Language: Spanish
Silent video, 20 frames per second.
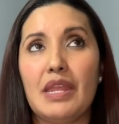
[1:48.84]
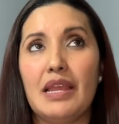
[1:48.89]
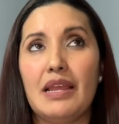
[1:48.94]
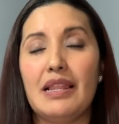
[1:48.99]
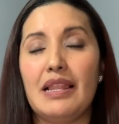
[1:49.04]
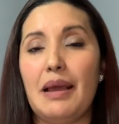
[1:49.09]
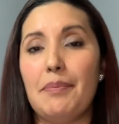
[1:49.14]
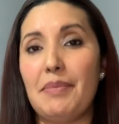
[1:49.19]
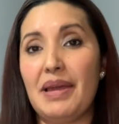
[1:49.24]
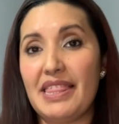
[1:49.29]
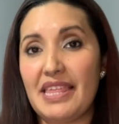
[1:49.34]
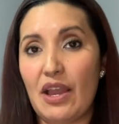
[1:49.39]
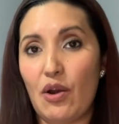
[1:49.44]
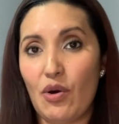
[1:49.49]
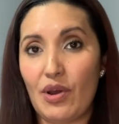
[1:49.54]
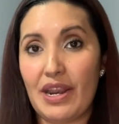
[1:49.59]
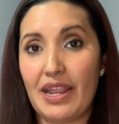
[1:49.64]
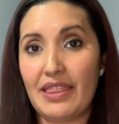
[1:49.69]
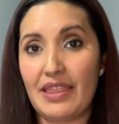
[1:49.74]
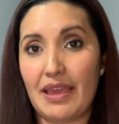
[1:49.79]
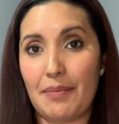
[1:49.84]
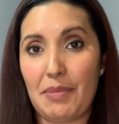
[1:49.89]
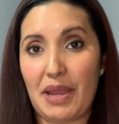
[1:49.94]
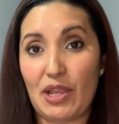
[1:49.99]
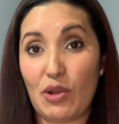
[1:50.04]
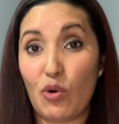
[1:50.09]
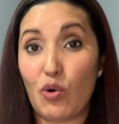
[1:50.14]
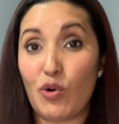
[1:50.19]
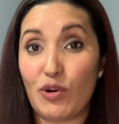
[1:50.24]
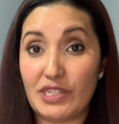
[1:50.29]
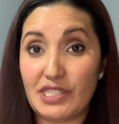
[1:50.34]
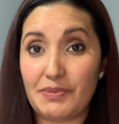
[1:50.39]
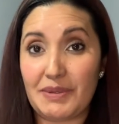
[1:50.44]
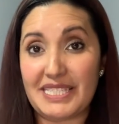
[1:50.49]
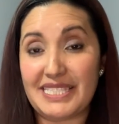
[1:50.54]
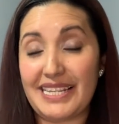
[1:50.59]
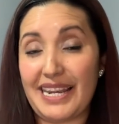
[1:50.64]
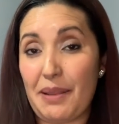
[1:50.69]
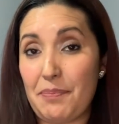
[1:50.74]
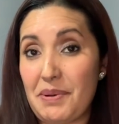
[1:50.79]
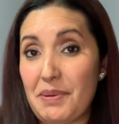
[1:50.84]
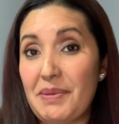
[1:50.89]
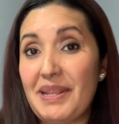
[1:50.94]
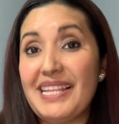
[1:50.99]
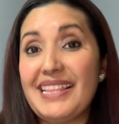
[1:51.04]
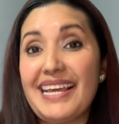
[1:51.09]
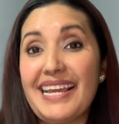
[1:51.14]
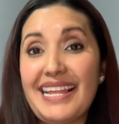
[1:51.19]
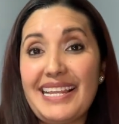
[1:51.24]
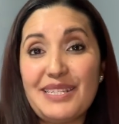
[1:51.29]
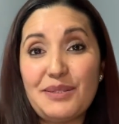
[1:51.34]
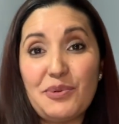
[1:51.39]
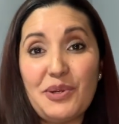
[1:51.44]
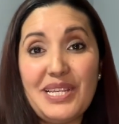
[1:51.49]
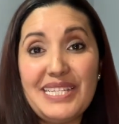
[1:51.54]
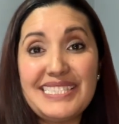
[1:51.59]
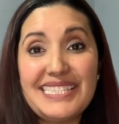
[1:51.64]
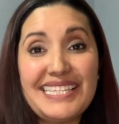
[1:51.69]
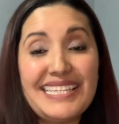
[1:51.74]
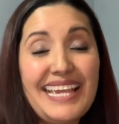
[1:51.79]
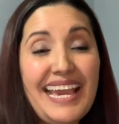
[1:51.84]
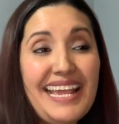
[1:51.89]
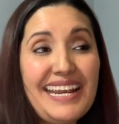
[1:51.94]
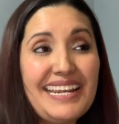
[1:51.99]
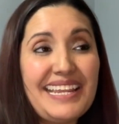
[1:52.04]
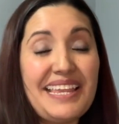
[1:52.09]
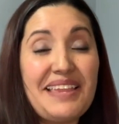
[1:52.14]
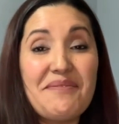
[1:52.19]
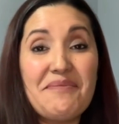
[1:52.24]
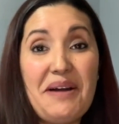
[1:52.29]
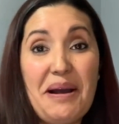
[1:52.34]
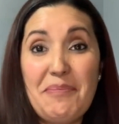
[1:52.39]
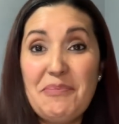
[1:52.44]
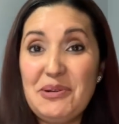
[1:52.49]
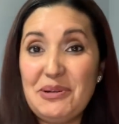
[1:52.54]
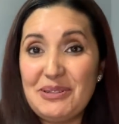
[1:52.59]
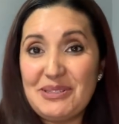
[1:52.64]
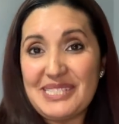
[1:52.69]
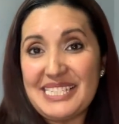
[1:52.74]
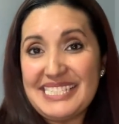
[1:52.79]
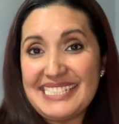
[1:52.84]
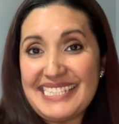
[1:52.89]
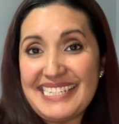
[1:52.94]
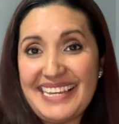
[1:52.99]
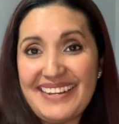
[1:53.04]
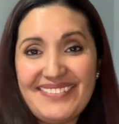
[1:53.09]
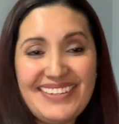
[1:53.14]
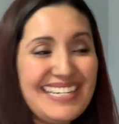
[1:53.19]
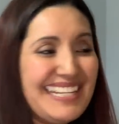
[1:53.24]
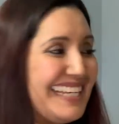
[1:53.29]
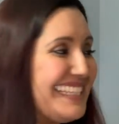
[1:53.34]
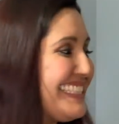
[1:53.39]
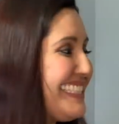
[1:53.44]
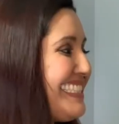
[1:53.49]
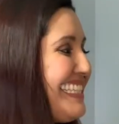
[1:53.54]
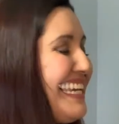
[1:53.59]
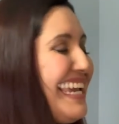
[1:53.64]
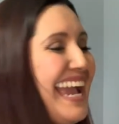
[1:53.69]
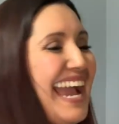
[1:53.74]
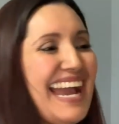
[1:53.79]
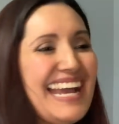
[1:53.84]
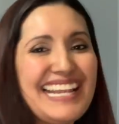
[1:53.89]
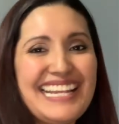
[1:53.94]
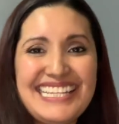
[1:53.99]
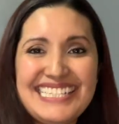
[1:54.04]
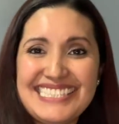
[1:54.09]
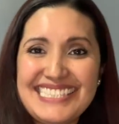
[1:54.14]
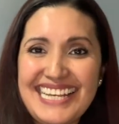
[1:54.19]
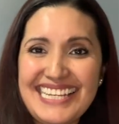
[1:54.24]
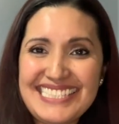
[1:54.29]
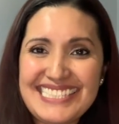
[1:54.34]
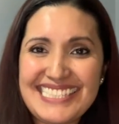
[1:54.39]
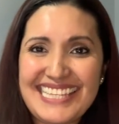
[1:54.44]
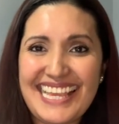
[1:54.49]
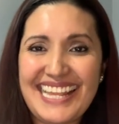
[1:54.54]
la media hora de Michael Kors va a ser la primerita que les voy a enseñar. Y vámonos a enseñar mercancía. ¿Listas?